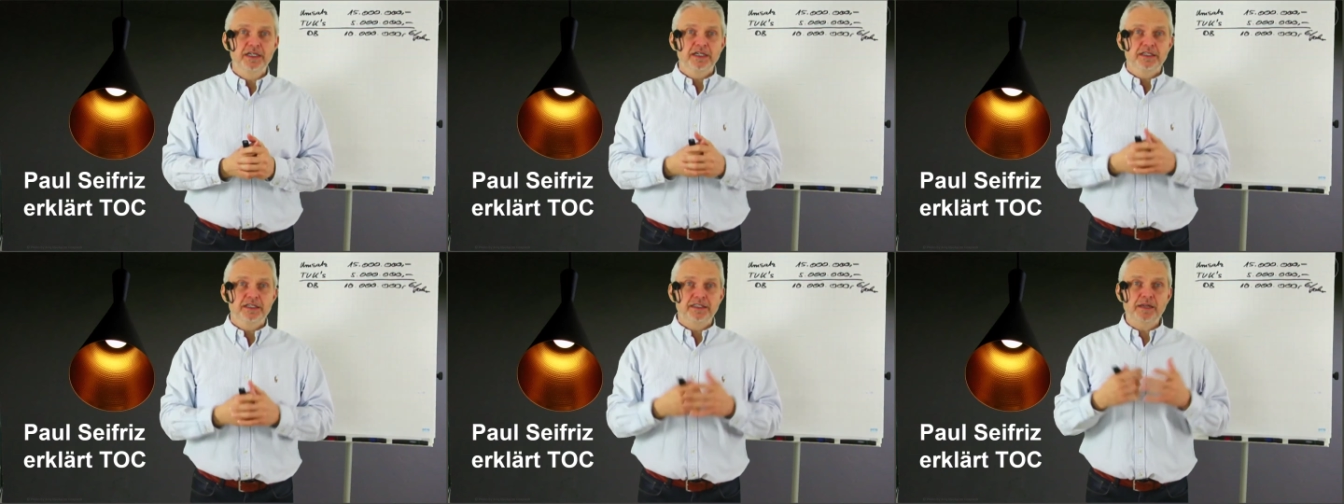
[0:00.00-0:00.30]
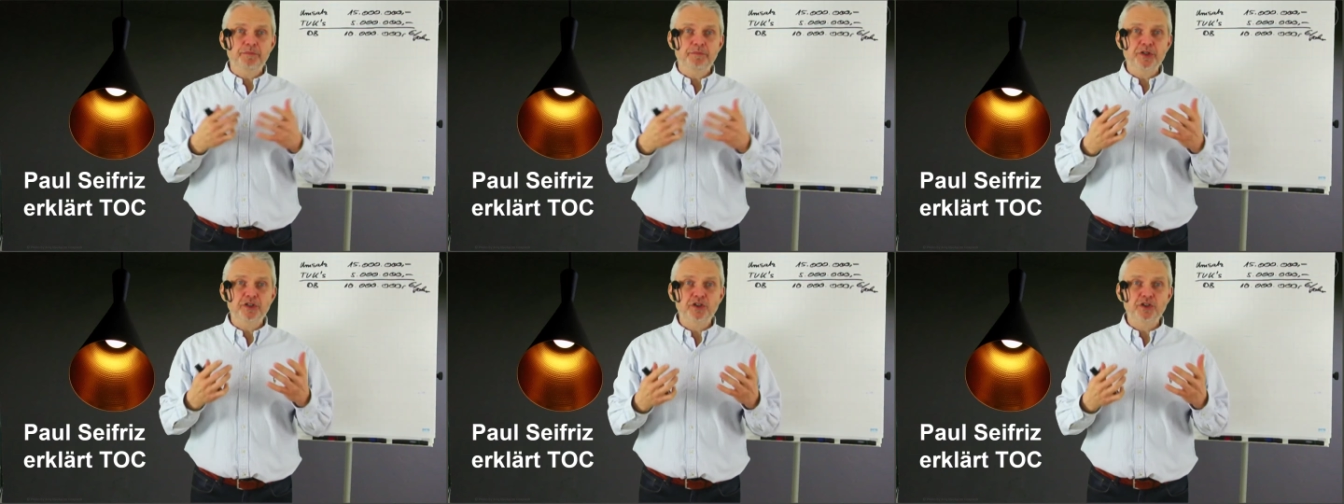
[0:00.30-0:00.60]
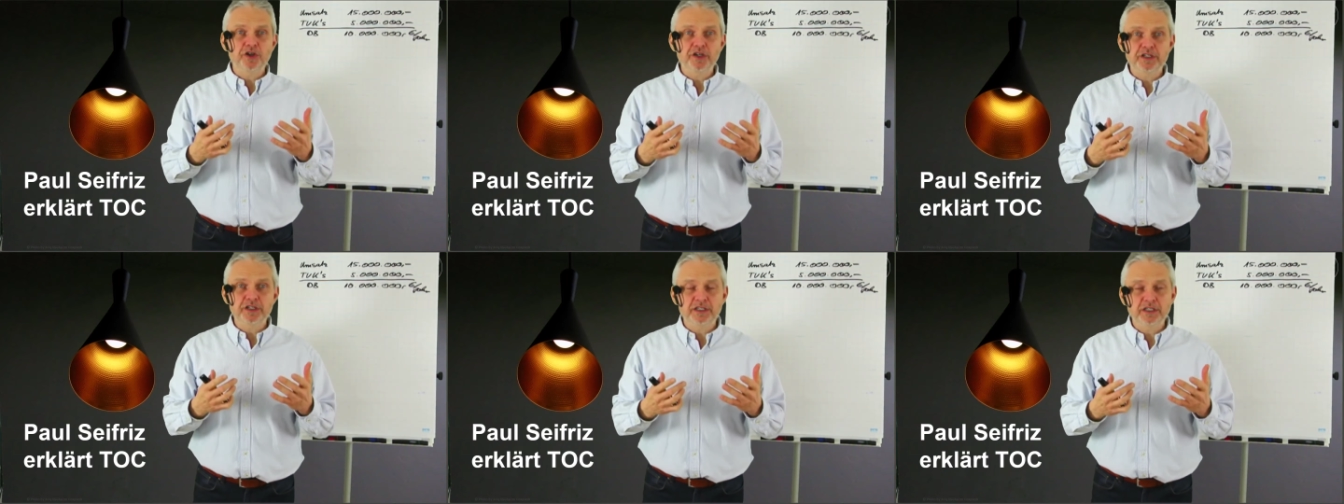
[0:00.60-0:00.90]
dann
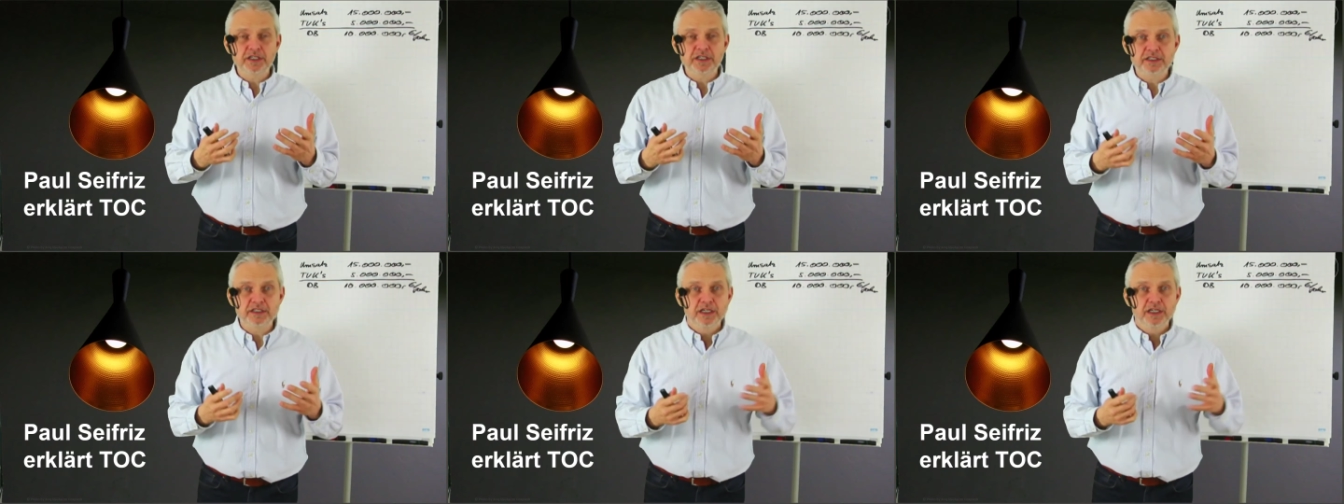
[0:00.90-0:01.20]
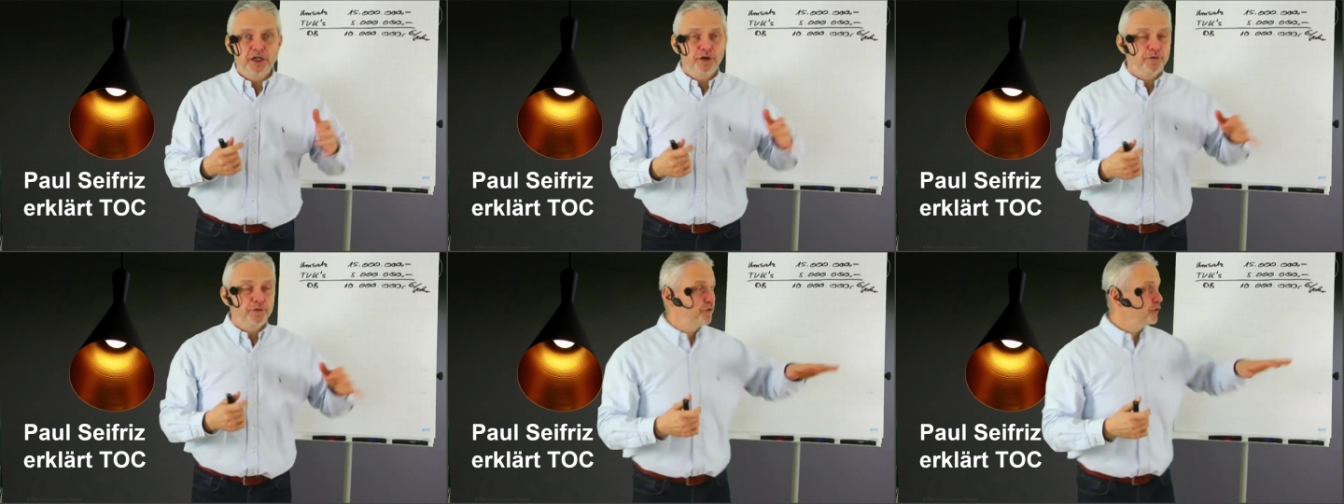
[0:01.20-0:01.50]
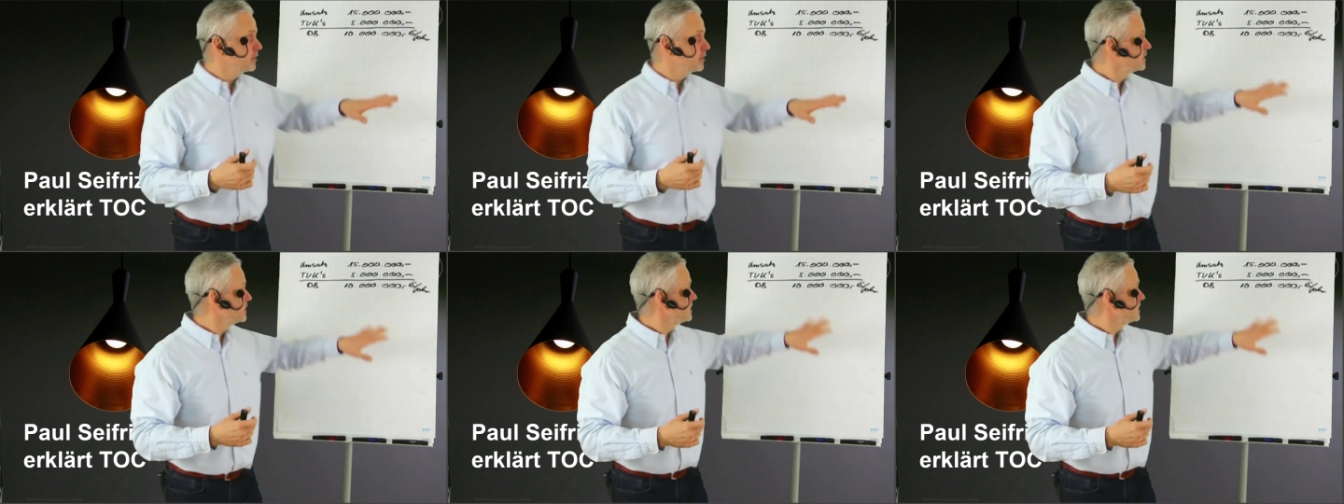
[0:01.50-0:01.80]
bedeutet
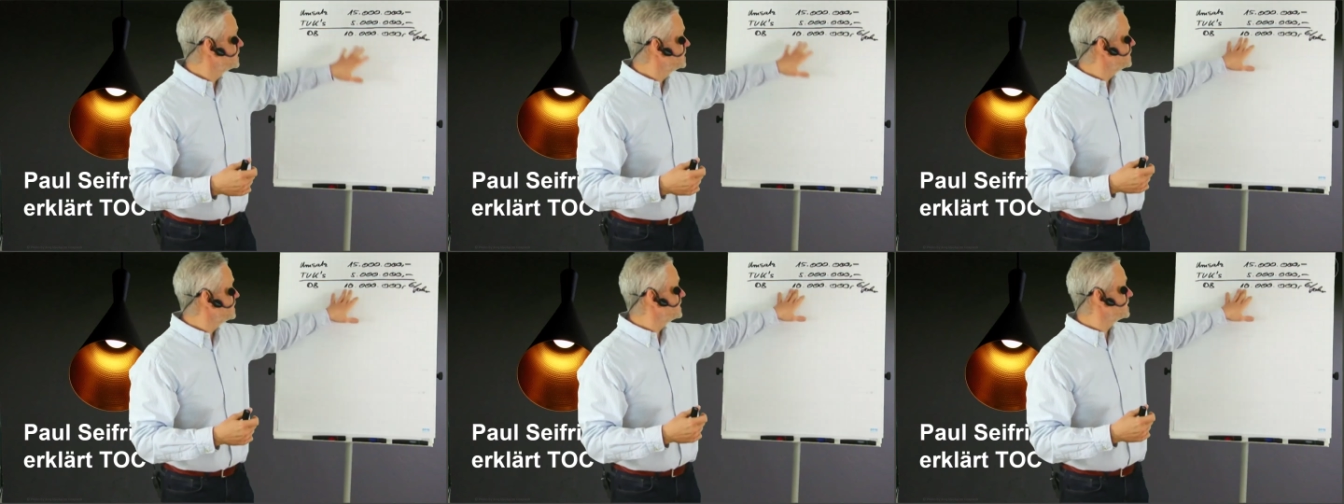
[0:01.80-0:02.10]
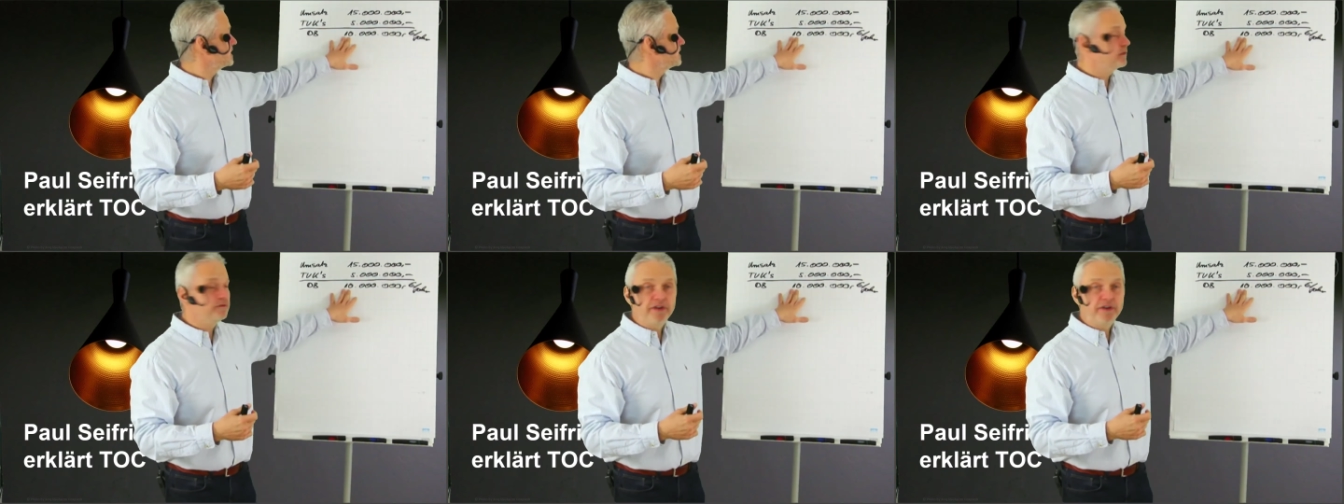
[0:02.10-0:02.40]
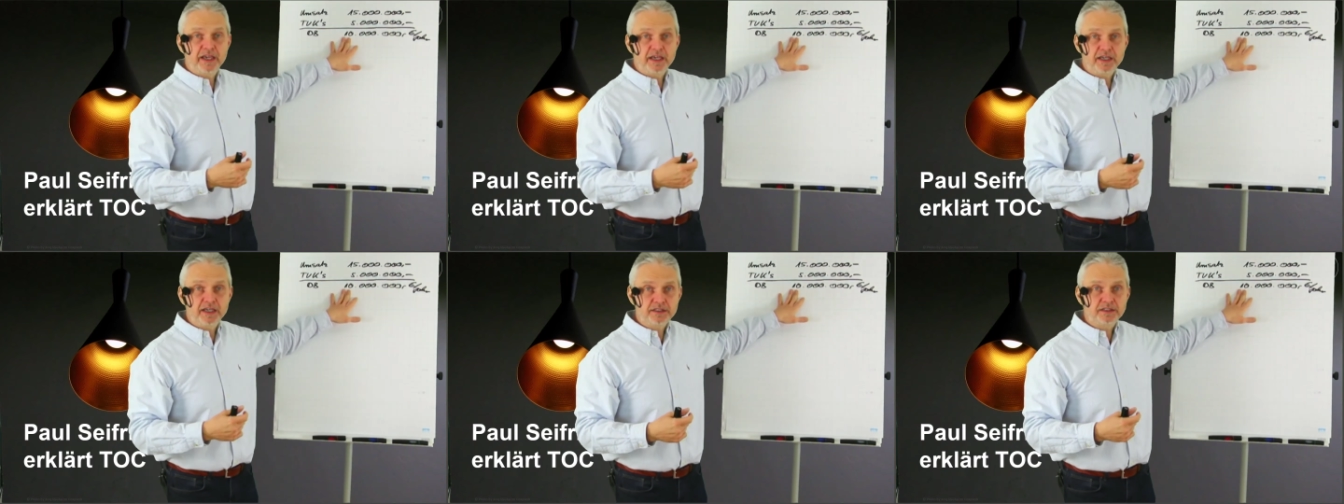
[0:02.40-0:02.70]
für diesen
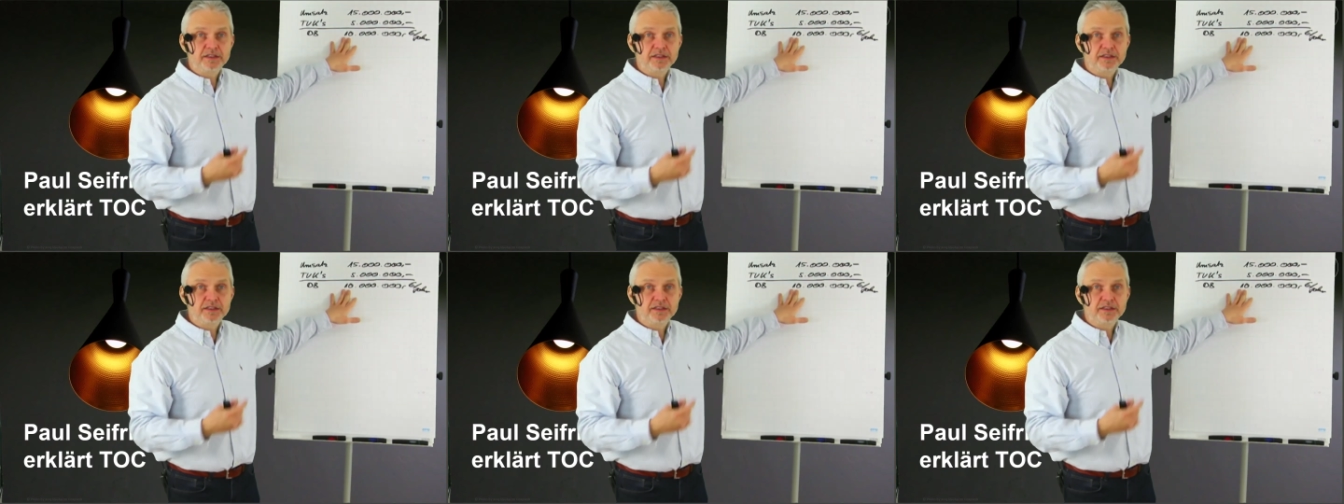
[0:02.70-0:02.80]
Wert,